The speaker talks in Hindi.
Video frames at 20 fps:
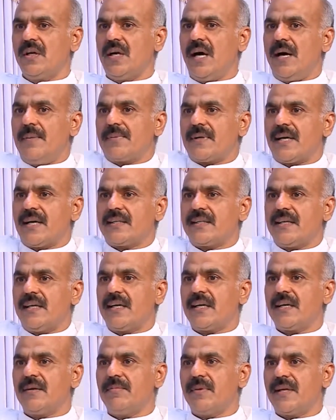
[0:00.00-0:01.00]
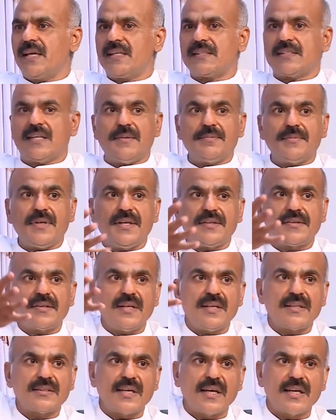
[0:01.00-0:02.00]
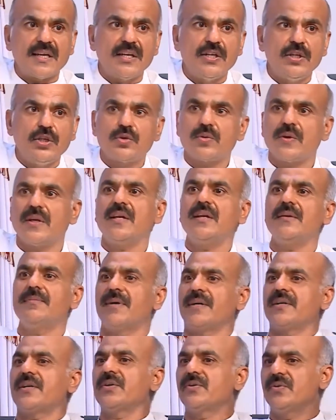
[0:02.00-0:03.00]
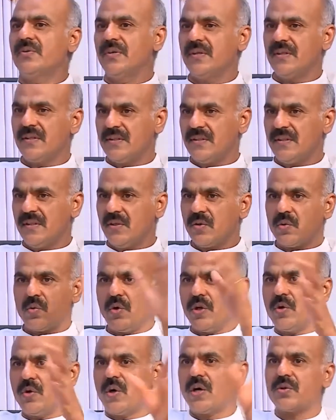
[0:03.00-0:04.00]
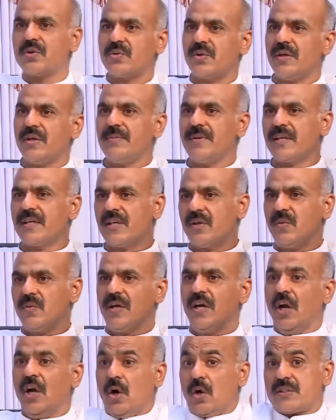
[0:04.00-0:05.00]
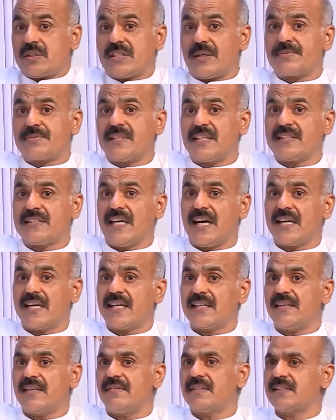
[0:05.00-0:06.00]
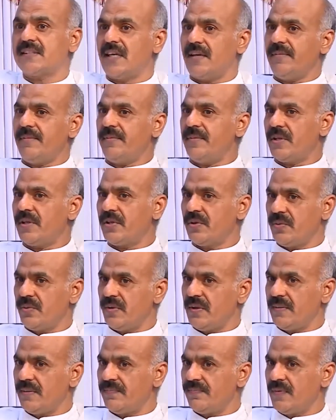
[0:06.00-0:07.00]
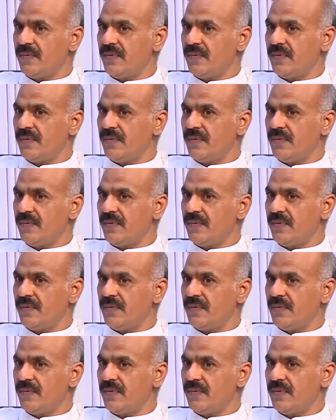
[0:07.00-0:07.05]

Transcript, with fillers: हम कहते हैं कि मेरे सामने इतने सारे ईश्वर ही बैठे हुए हैं कोई और थोड़ी बैठा हुआ है और सबसे जागृत अवस्था में बैठे हुए हैं